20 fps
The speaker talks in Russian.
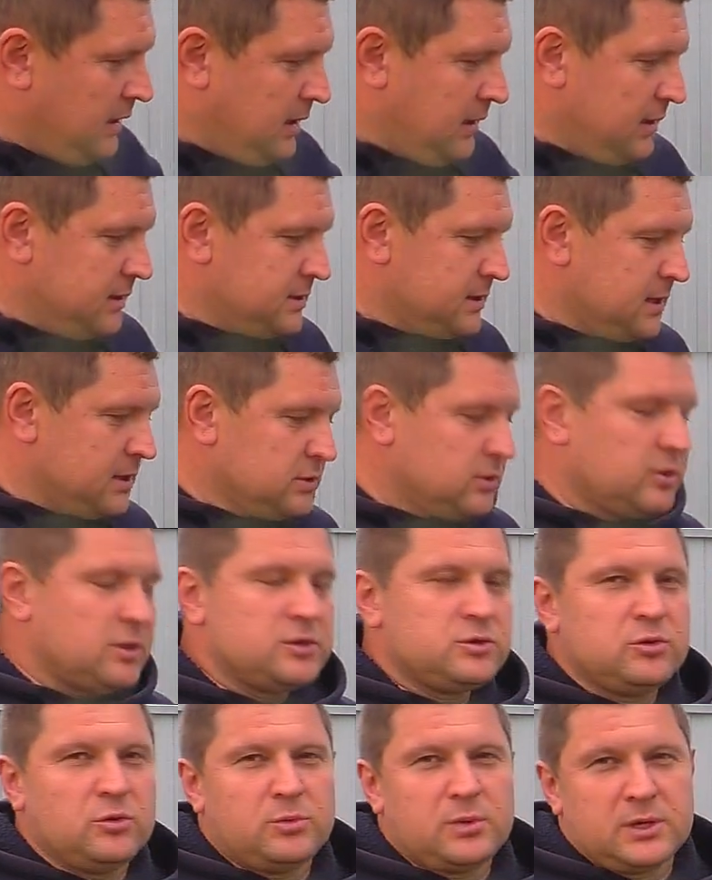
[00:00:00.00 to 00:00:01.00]
А сразу
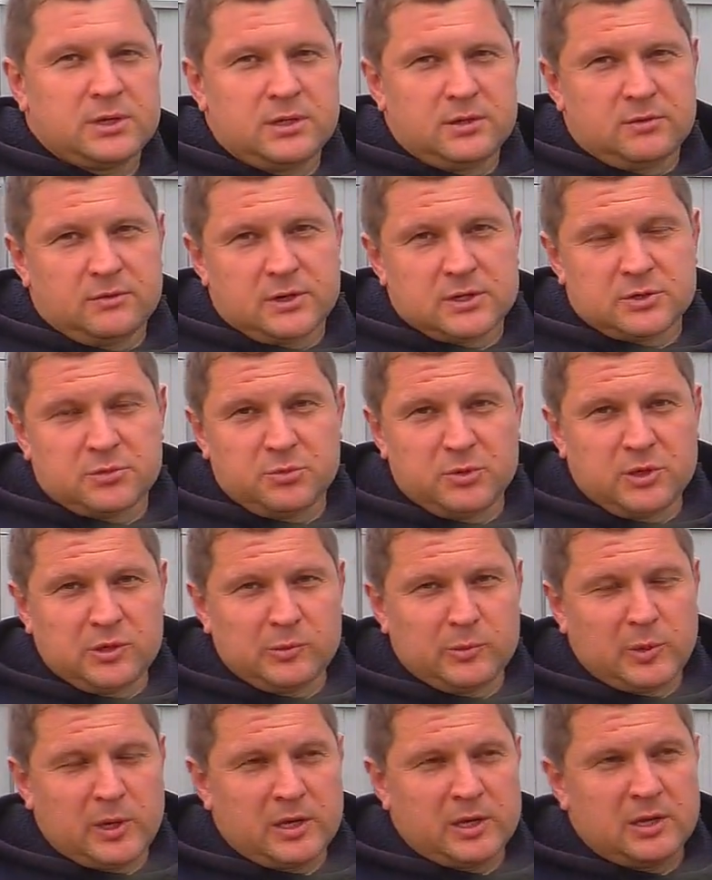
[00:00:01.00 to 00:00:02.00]
хочу обратить ваше
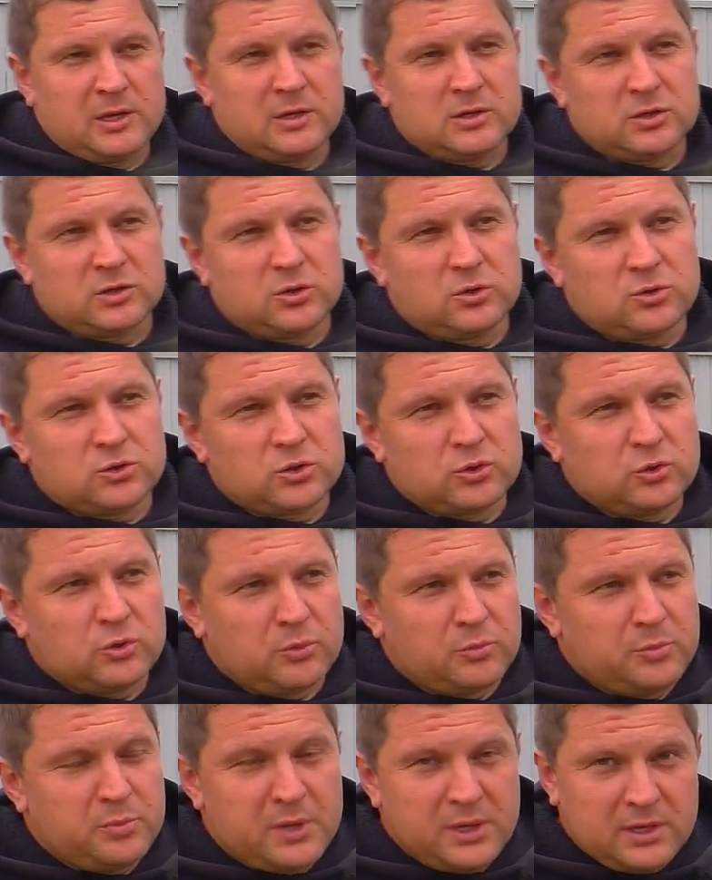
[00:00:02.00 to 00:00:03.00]
внимание, что
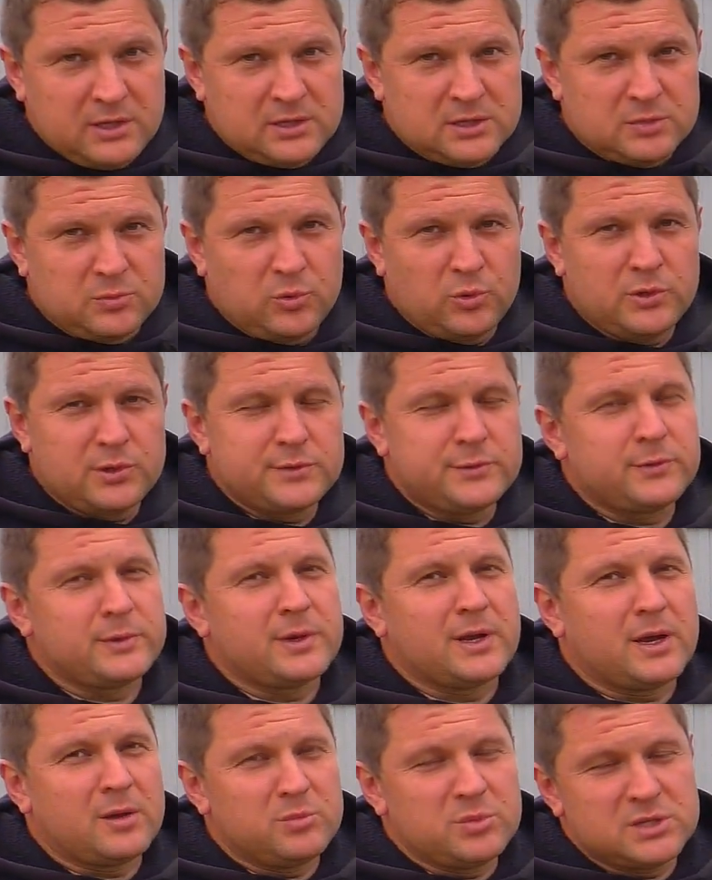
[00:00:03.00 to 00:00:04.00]
что перед
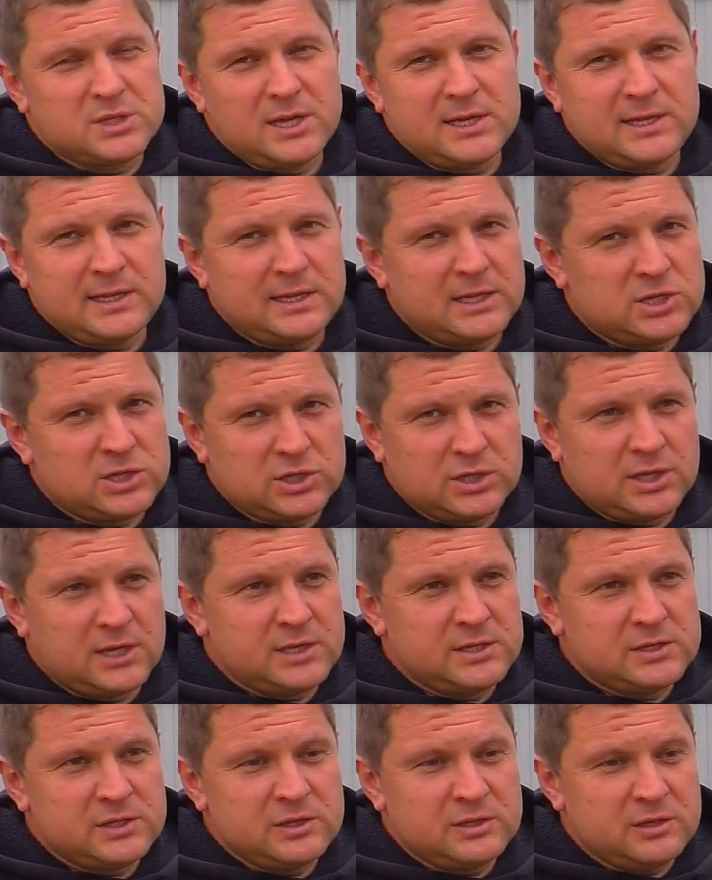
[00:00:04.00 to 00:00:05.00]
использованием обязательно
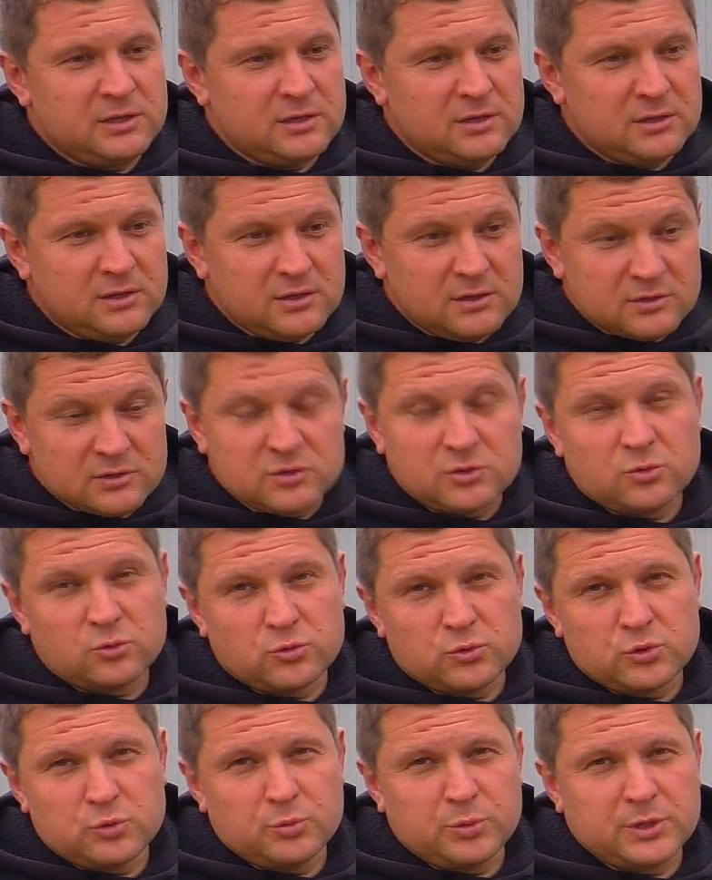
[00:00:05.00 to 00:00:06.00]
читается
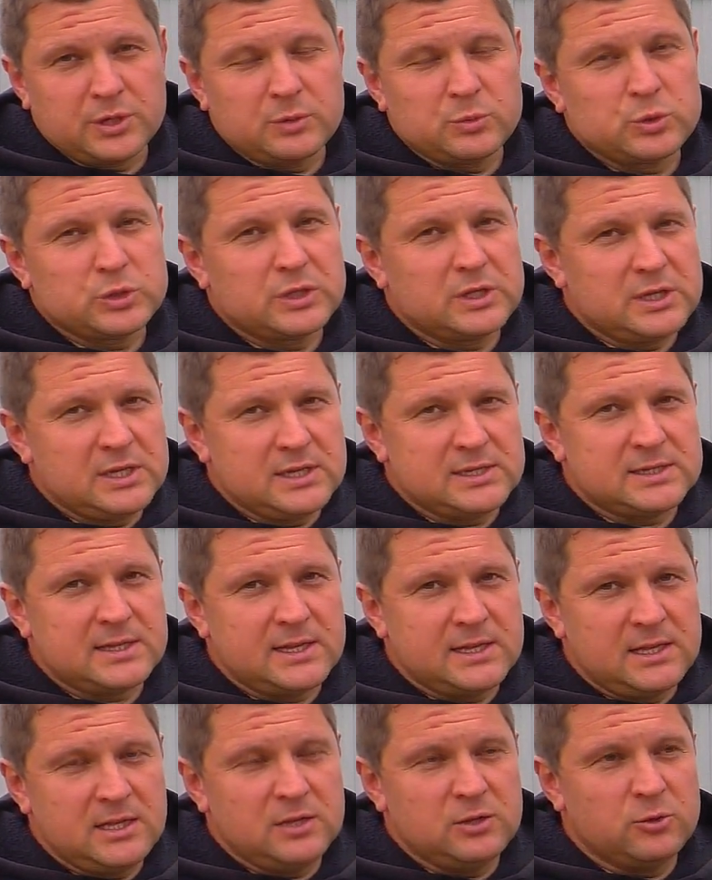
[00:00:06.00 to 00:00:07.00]
инструкцию, потому что есть
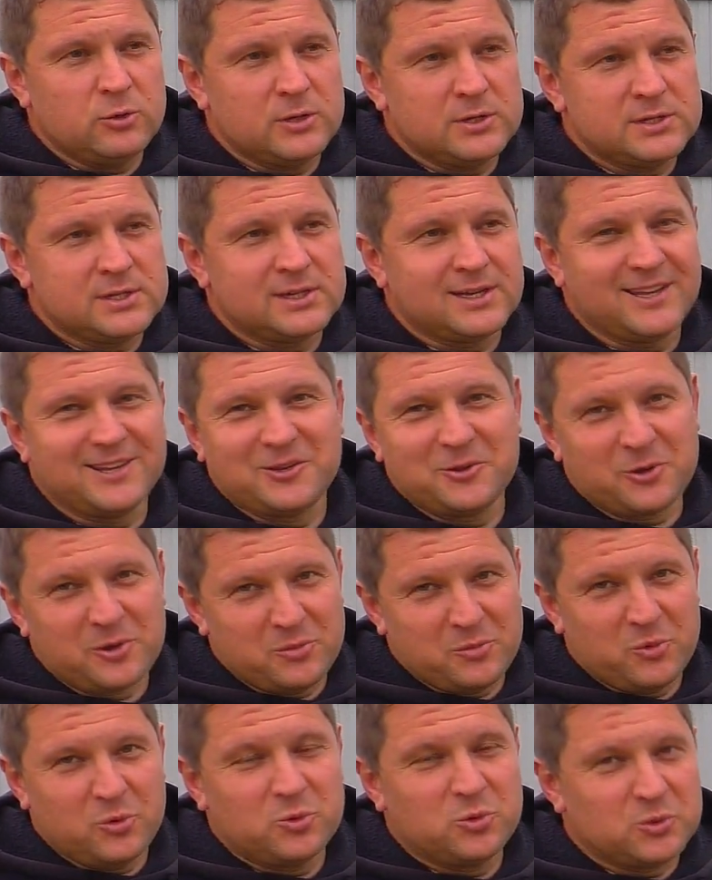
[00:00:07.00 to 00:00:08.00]
такие нюансы,
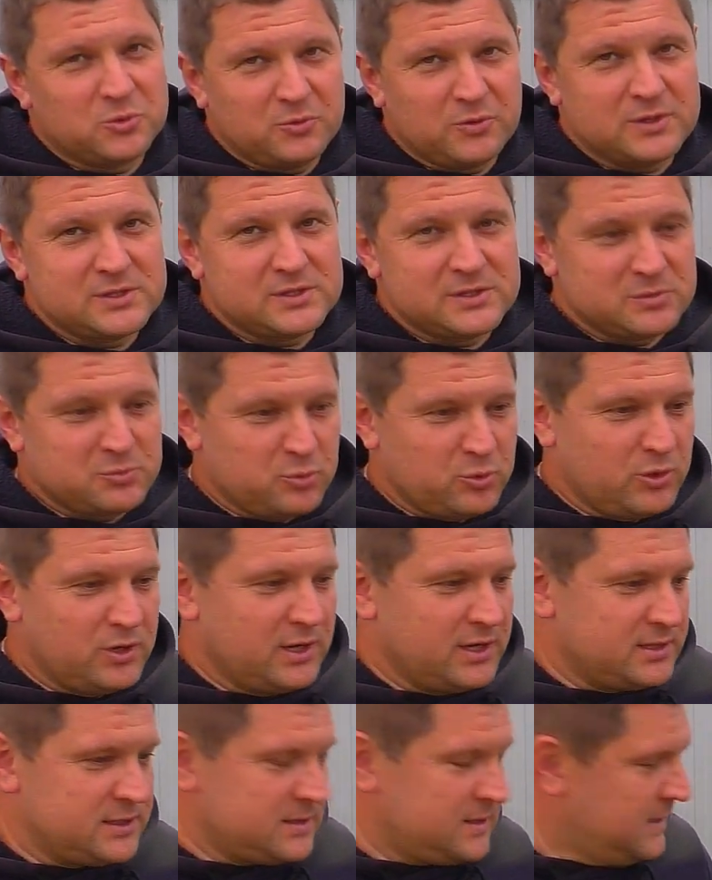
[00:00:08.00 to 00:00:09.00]
которые могут вас
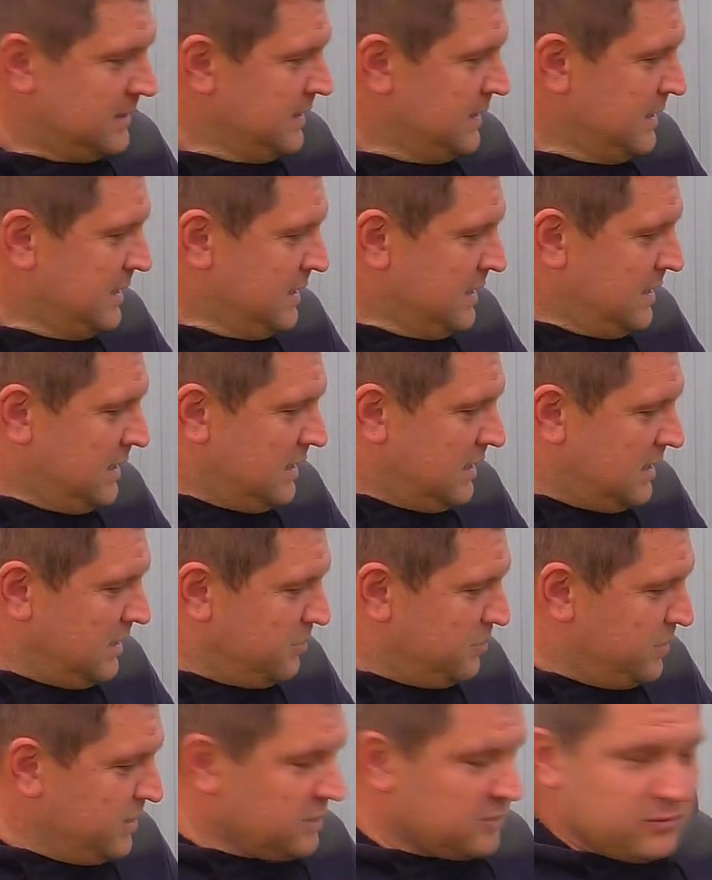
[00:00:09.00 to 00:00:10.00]
испугать.
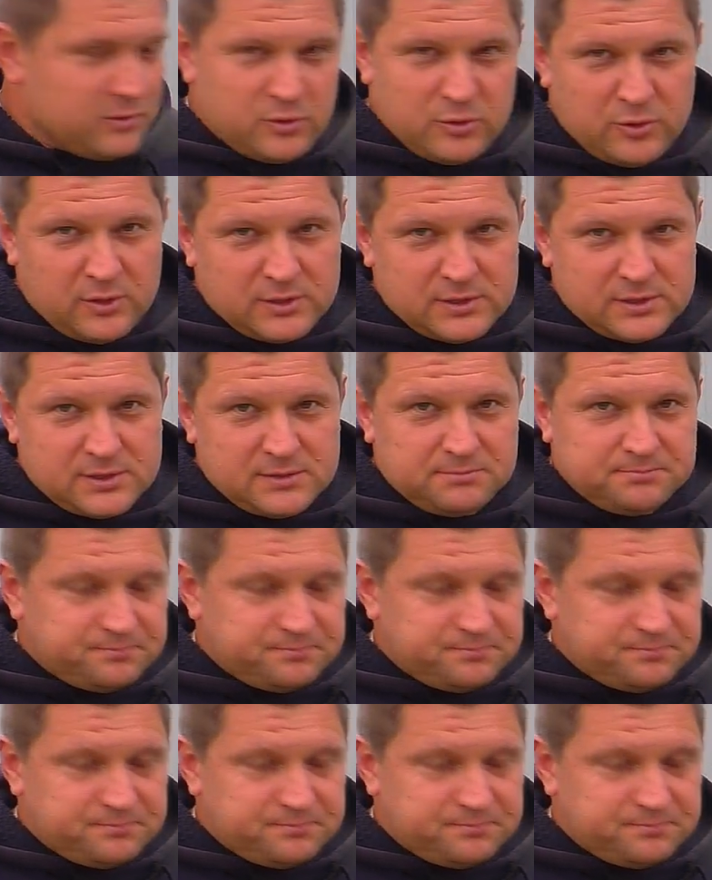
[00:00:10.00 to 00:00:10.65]
А, первый нюанс.